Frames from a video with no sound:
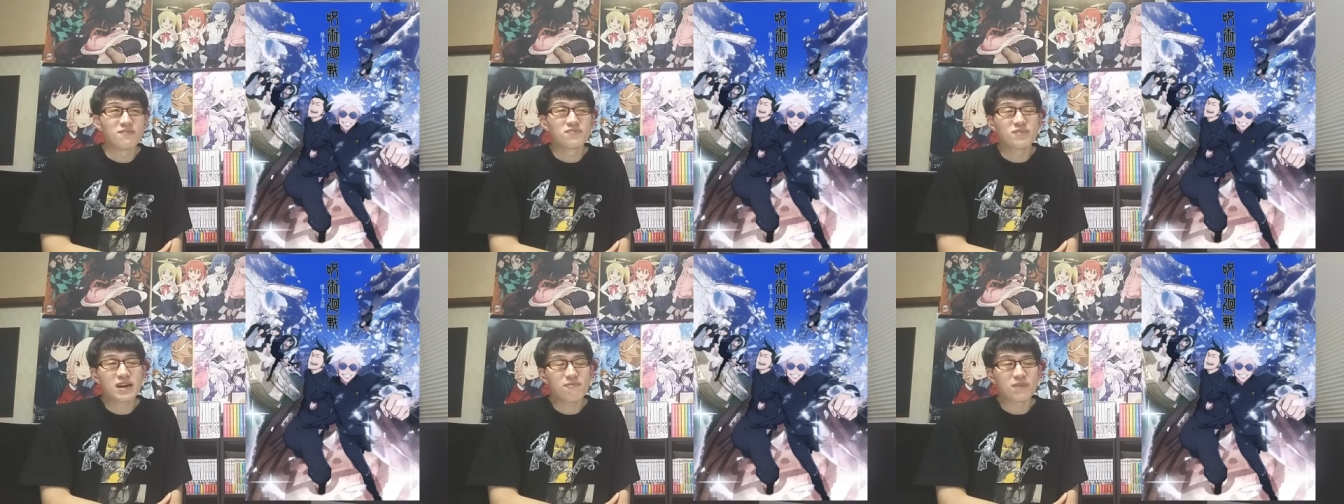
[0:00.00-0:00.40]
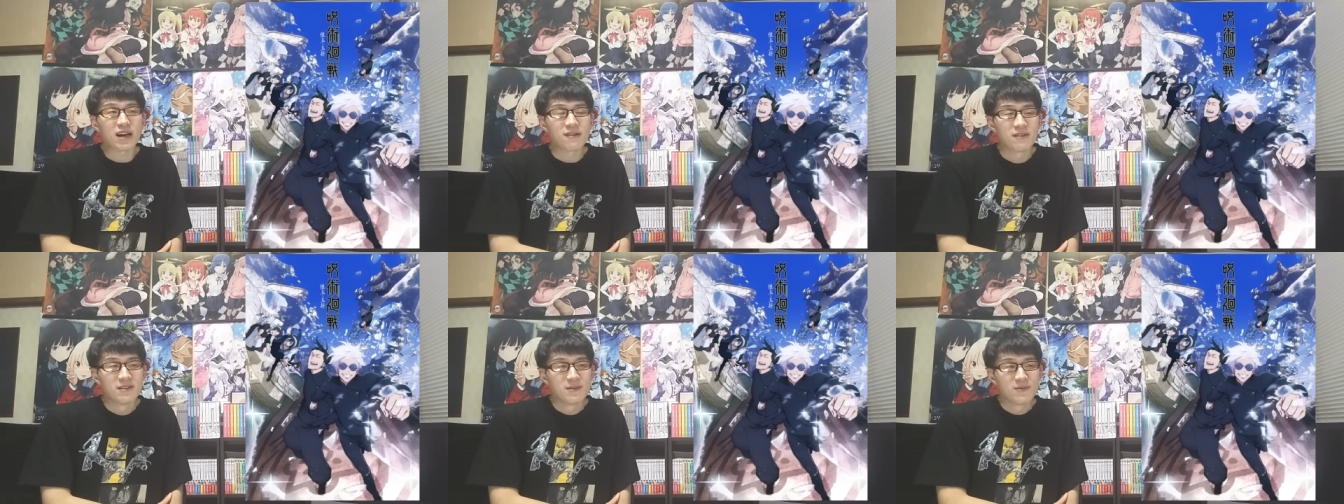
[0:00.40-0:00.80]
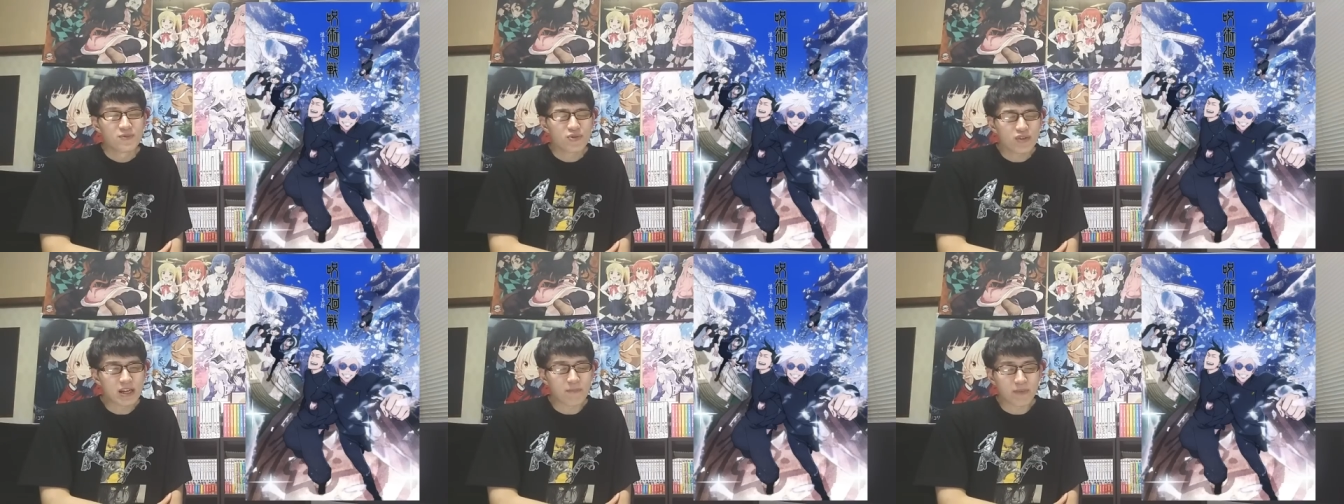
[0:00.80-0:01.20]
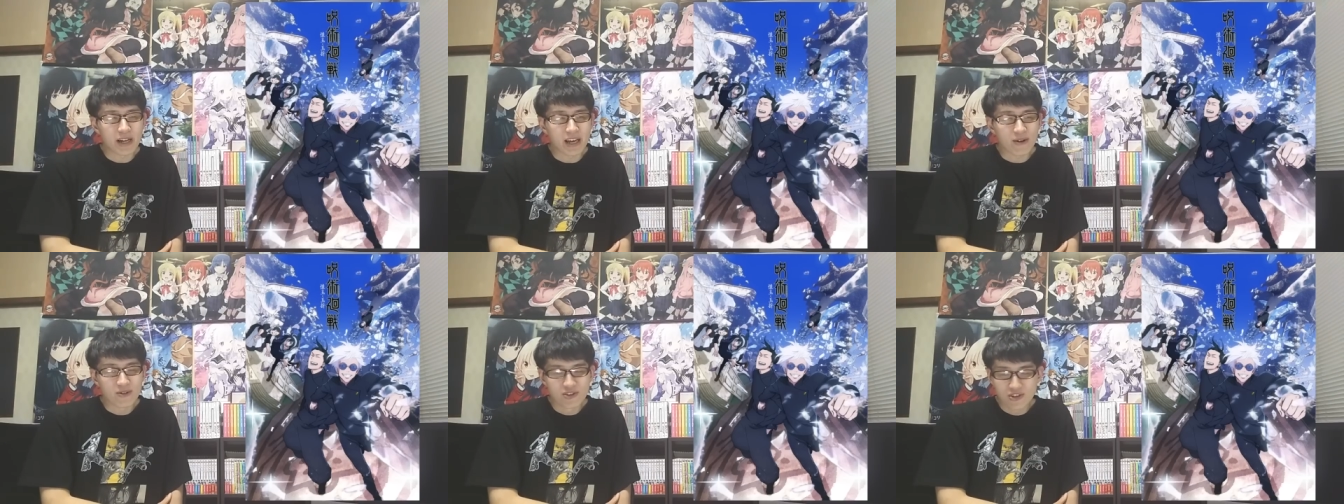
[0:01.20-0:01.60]
まあ、やっぱ、特にやっぱ
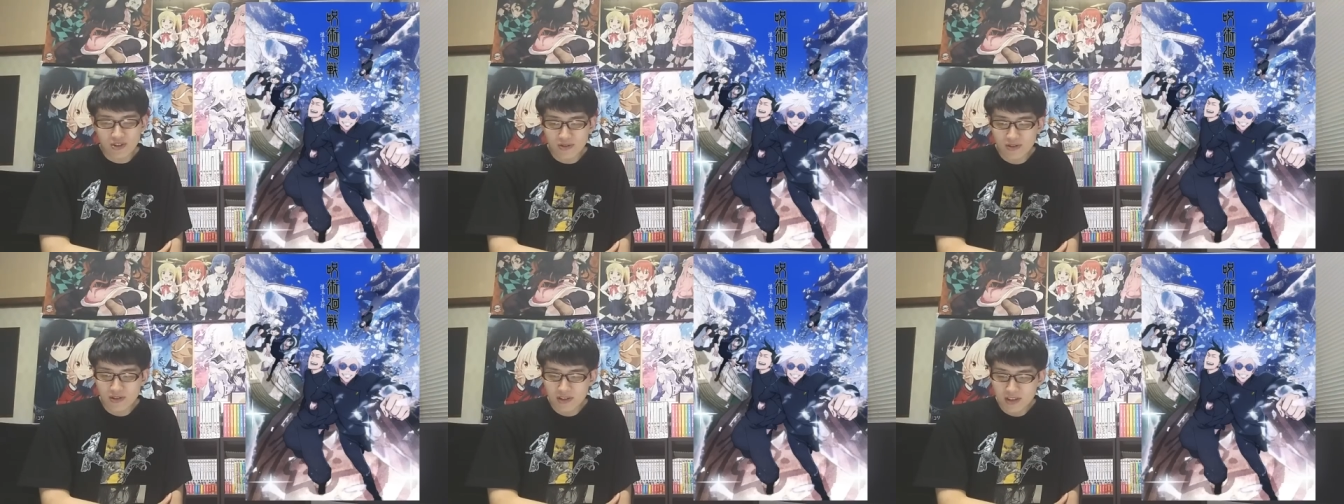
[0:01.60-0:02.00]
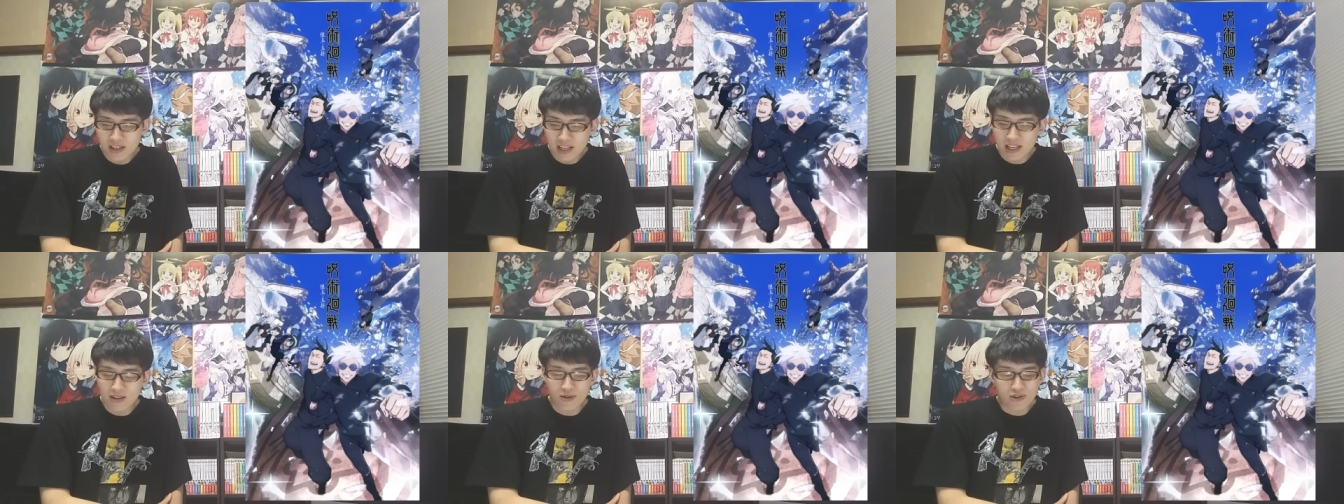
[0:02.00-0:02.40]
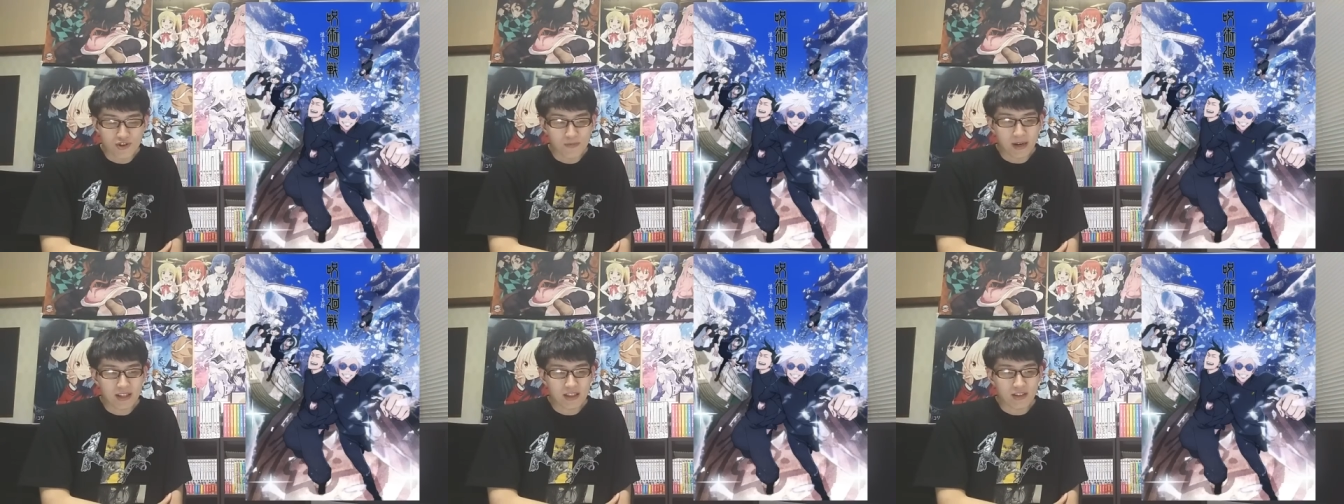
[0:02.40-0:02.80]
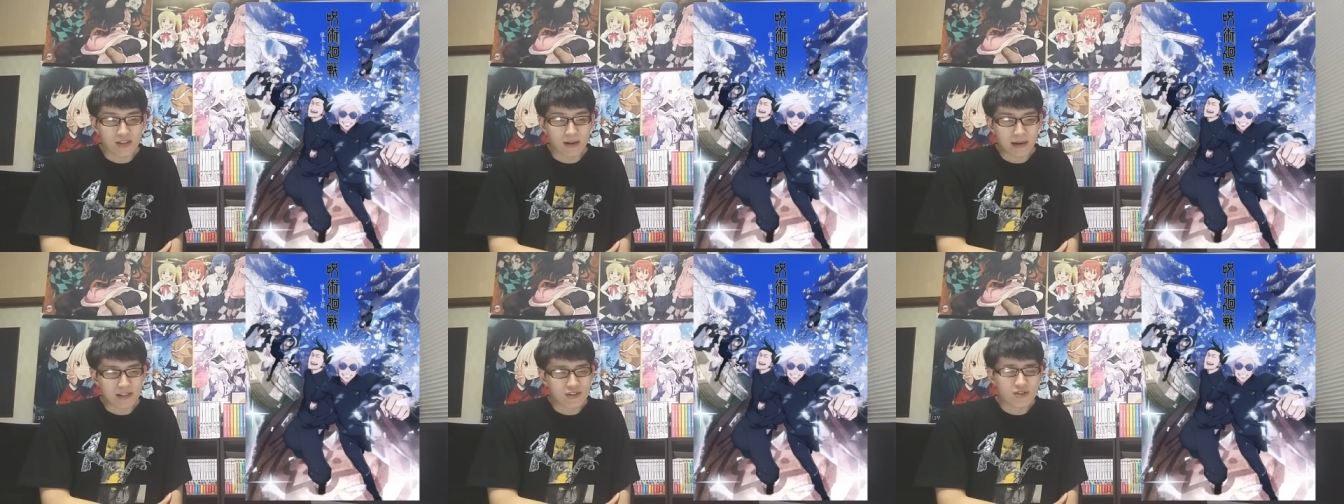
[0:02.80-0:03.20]
ね、この2期の序盤っていう
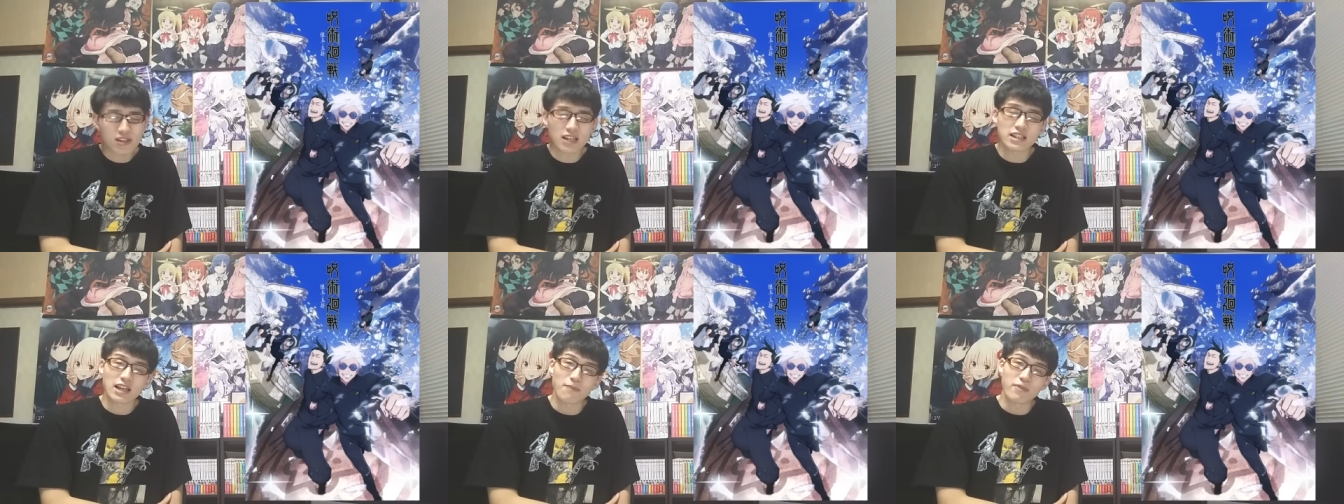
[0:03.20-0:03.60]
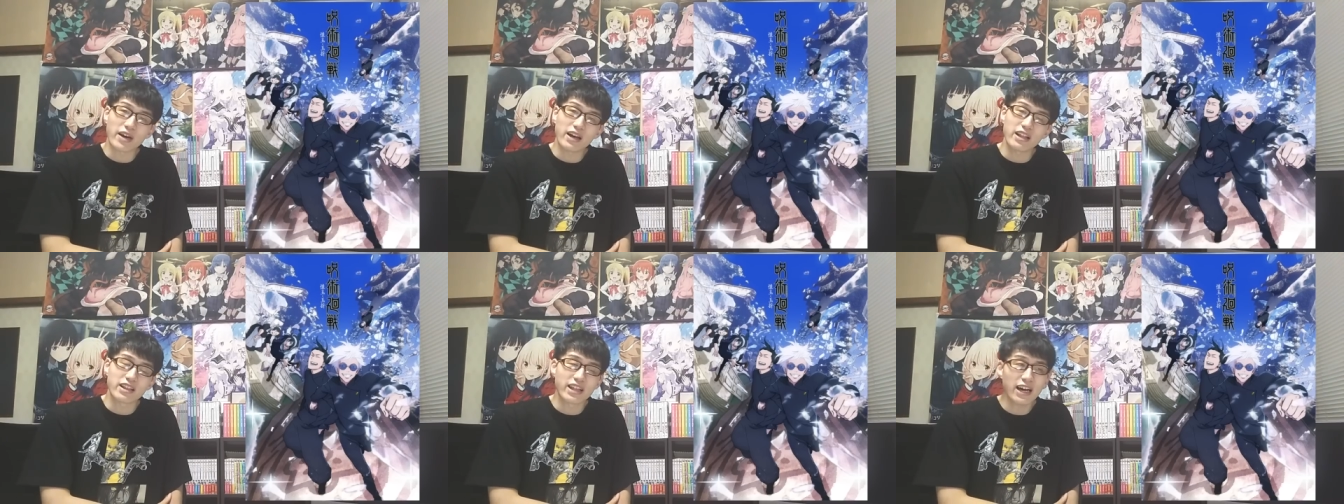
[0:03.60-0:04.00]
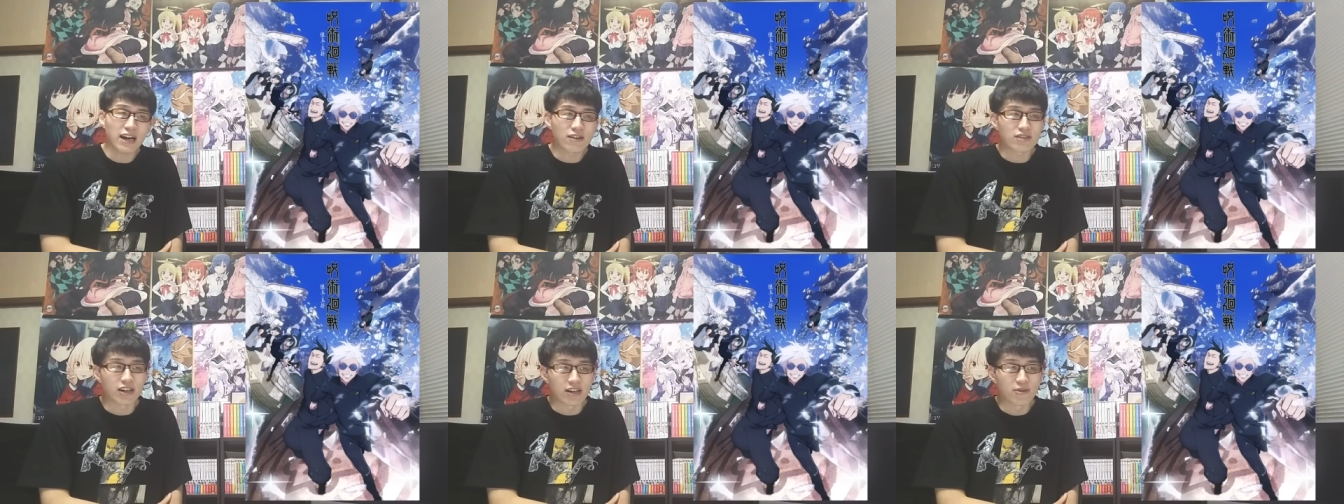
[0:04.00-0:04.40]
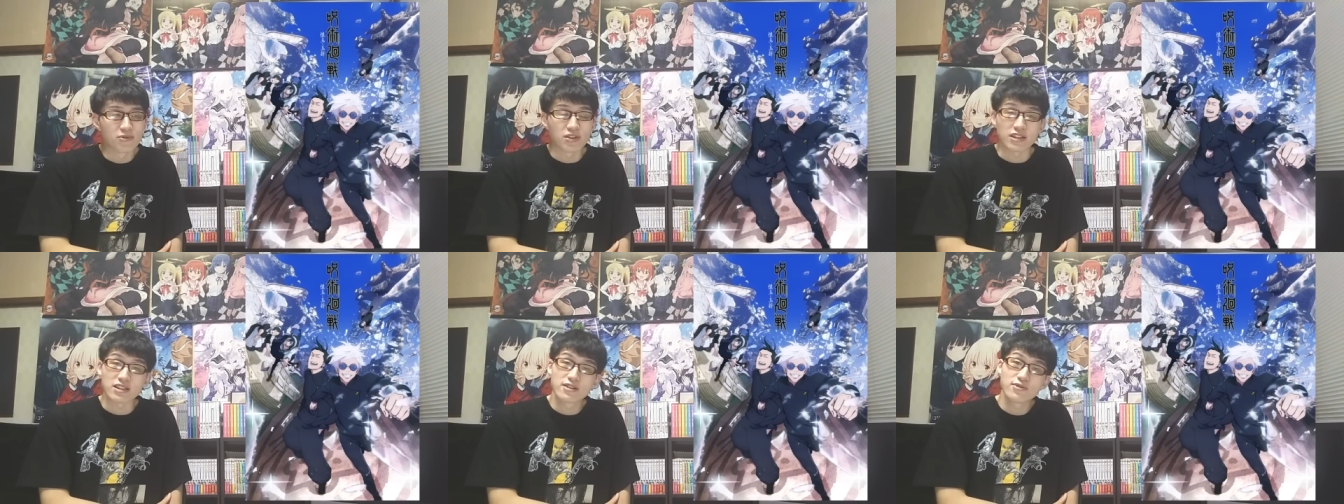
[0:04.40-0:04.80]
のは、呪術廻戦やっぱかなりダークな、ね、要
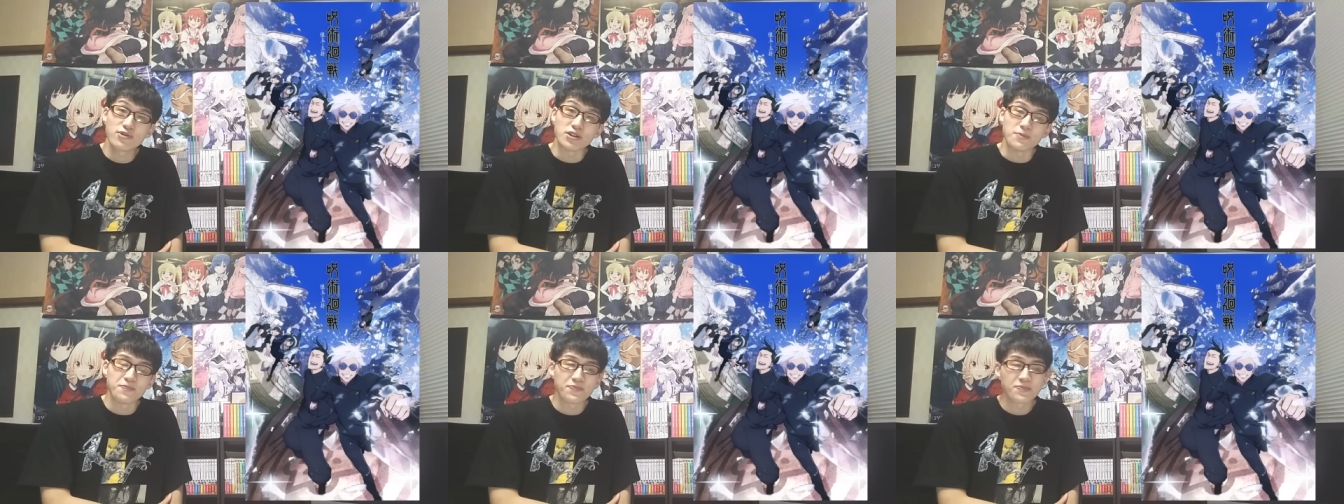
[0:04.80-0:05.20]
素が強い